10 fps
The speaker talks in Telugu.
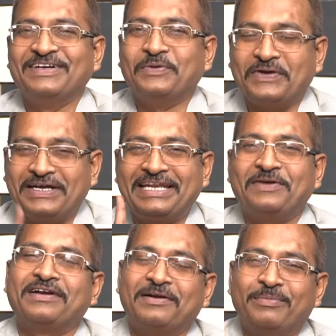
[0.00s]
ఒక్కటే
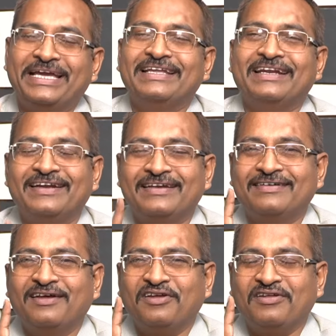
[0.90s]
ఒక్క మెయిన్ అండ్
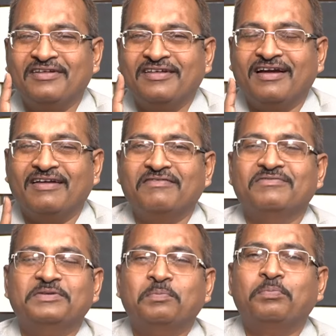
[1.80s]

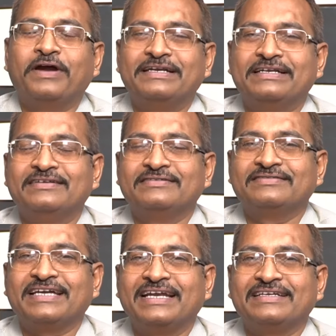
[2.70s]
ఇంపార్టెంట్
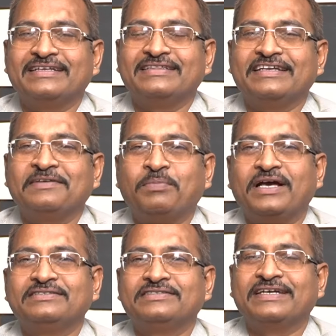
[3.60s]
క్యారెక్టర్ ఏంటంటే
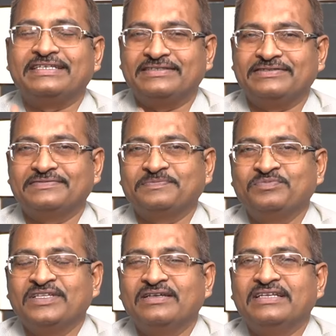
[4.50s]
పాజిటివ్ యాటిట్యూడ్
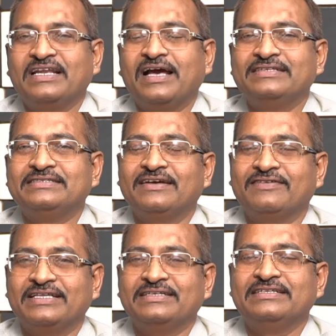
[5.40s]

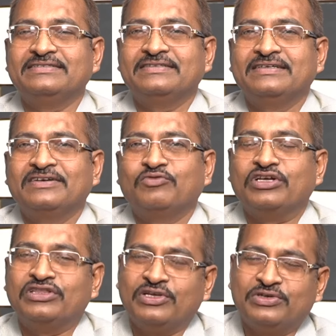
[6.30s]
నిరాశావాదిని
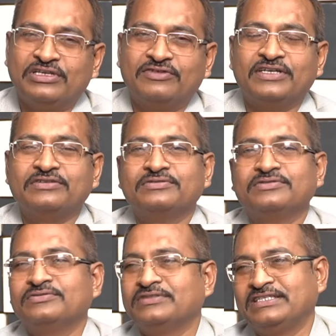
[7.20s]
వంద రోజుల వరకు
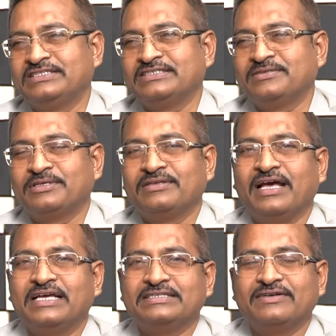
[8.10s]
నువ్వు ఇది చేసే బదులు
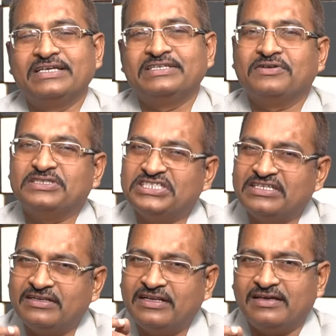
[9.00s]
ఆశావాదికి ఒక
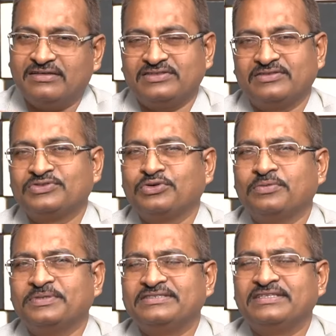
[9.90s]
చిన్న
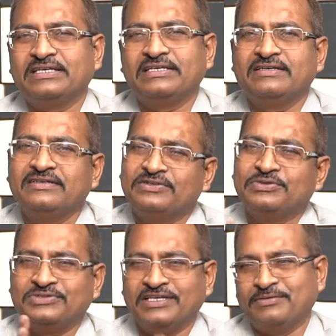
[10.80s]
స్కోప్ ఇస్తే
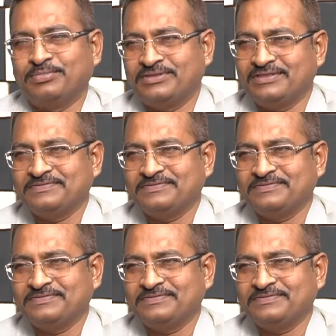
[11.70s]
దూసుకెళ్ళిపోతుంది